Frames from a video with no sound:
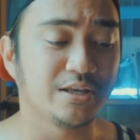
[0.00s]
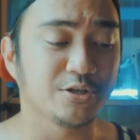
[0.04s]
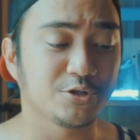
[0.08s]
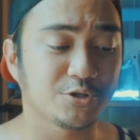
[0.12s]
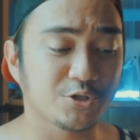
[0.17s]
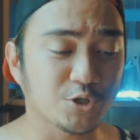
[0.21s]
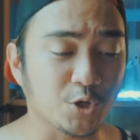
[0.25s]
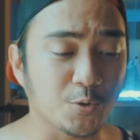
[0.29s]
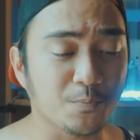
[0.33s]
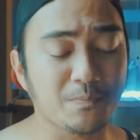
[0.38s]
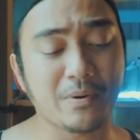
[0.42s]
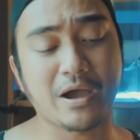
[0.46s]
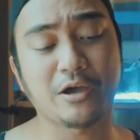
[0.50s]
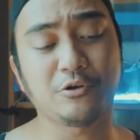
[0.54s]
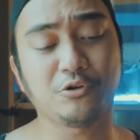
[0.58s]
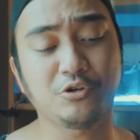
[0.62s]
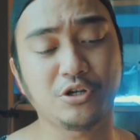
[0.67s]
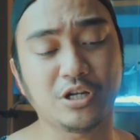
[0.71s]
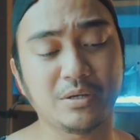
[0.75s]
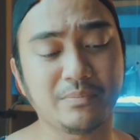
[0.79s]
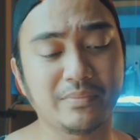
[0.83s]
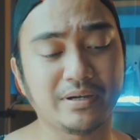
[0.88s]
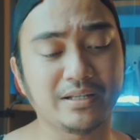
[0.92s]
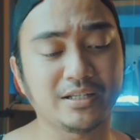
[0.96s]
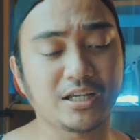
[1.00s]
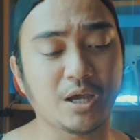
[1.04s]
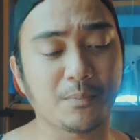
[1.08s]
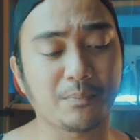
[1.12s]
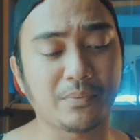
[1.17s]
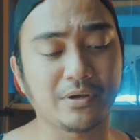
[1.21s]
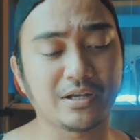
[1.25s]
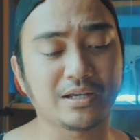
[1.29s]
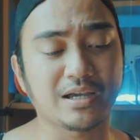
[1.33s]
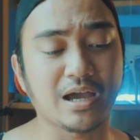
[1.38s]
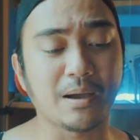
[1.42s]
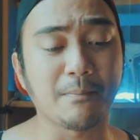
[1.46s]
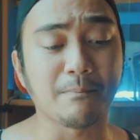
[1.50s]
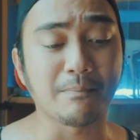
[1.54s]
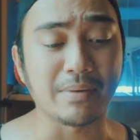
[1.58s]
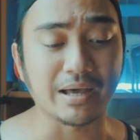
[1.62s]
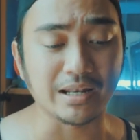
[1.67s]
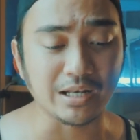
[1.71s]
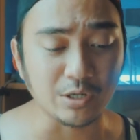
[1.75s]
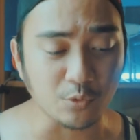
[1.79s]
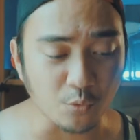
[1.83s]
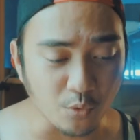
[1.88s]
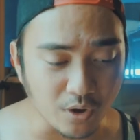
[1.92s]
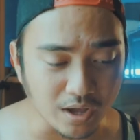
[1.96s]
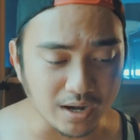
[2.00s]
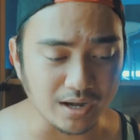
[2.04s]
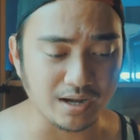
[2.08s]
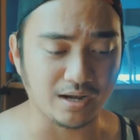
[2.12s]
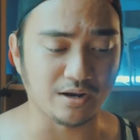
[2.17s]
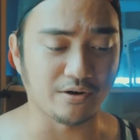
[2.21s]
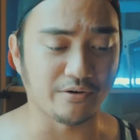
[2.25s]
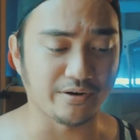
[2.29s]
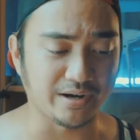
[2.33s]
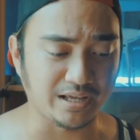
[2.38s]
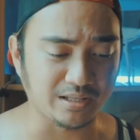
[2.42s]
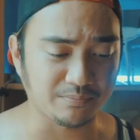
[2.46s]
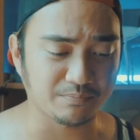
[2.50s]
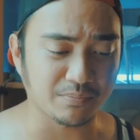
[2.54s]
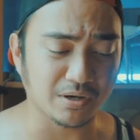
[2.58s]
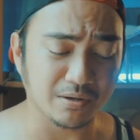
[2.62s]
So paano naman kapag ka manual? Alright,